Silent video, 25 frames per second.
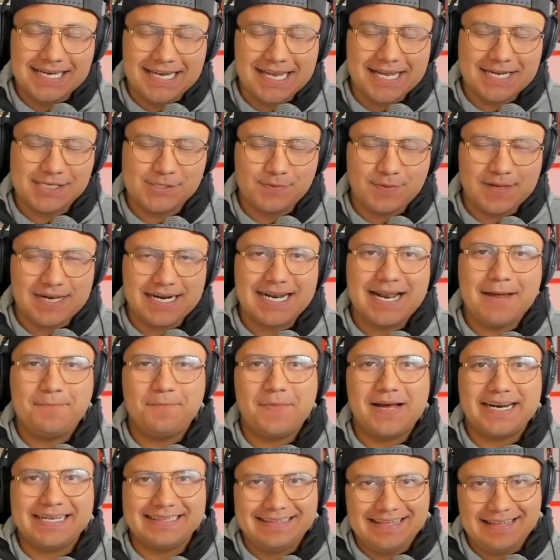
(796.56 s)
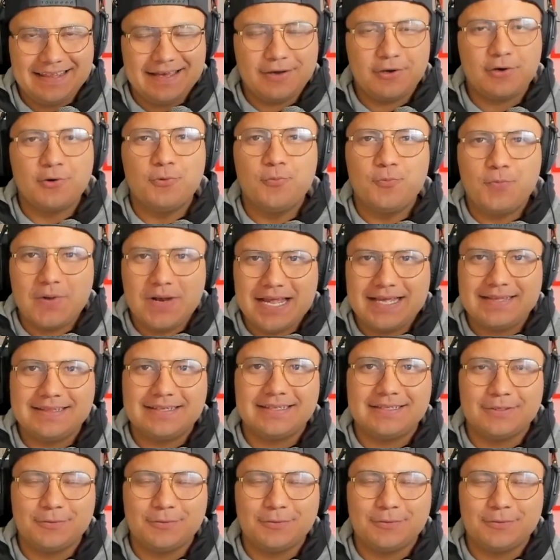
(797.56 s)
quieres ver la partida completa,